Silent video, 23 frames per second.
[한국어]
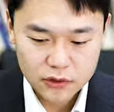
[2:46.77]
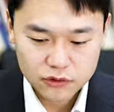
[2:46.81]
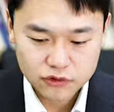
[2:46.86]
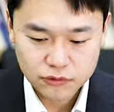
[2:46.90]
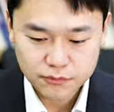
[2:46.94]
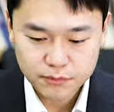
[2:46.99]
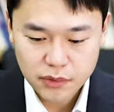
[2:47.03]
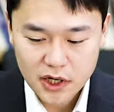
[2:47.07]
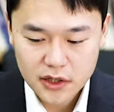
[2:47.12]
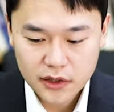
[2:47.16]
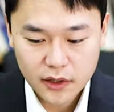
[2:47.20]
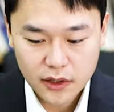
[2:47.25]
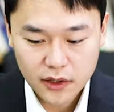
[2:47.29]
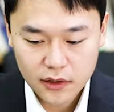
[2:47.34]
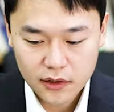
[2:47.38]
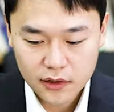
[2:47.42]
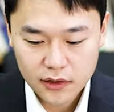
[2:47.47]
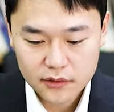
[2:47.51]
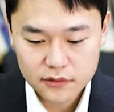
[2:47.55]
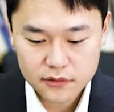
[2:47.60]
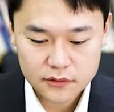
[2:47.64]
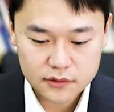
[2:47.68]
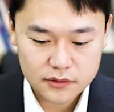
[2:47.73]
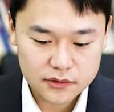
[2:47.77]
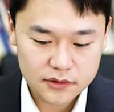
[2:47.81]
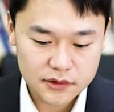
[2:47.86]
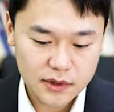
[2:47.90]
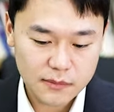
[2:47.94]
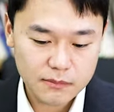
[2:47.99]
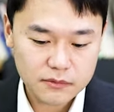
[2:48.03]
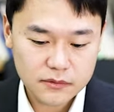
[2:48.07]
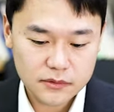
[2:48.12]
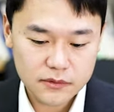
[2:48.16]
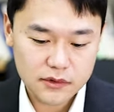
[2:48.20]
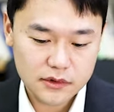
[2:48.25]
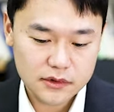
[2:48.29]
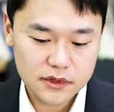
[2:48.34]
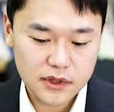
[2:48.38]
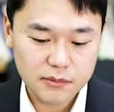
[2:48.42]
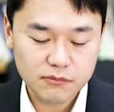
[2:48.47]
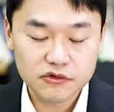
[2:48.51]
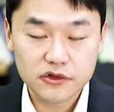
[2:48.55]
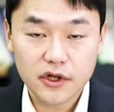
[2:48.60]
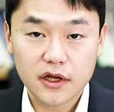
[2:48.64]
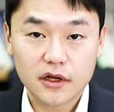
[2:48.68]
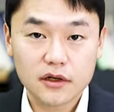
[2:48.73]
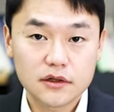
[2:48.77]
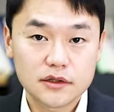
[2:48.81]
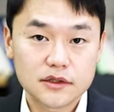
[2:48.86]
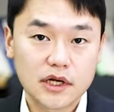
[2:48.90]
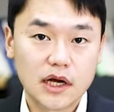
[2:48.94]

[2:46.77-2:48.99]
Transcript: 쿠팡이 한 3, 3분의 1,